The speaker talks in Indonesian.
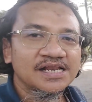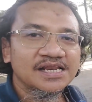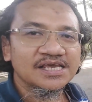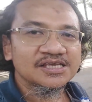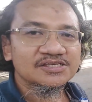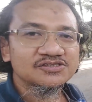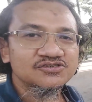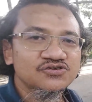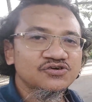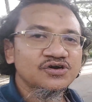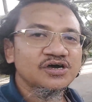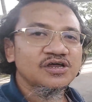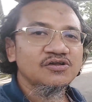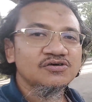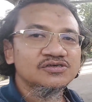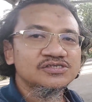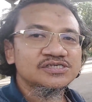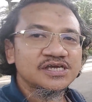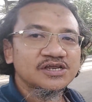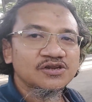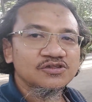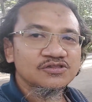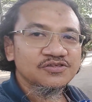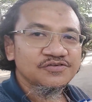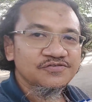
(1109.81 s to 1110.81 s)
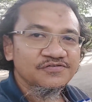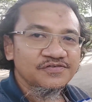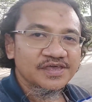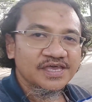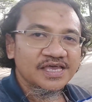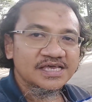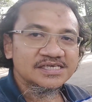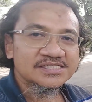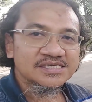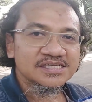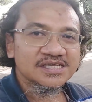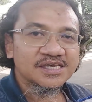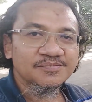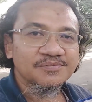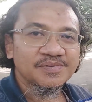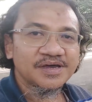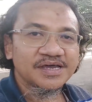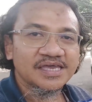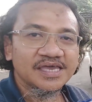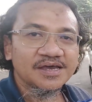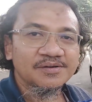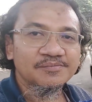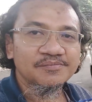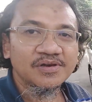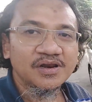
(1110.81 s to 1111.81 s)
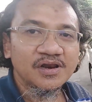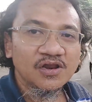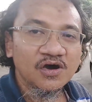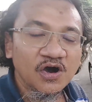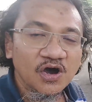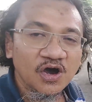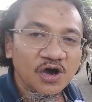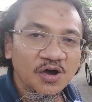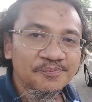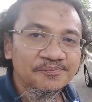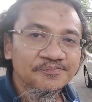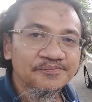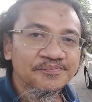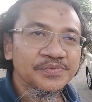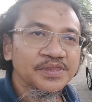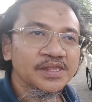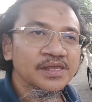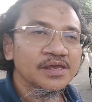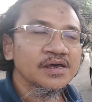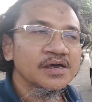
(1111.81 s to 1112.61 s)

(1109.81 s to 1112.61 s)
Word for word: klik juga lonceng notifikasinya bagi yang belum.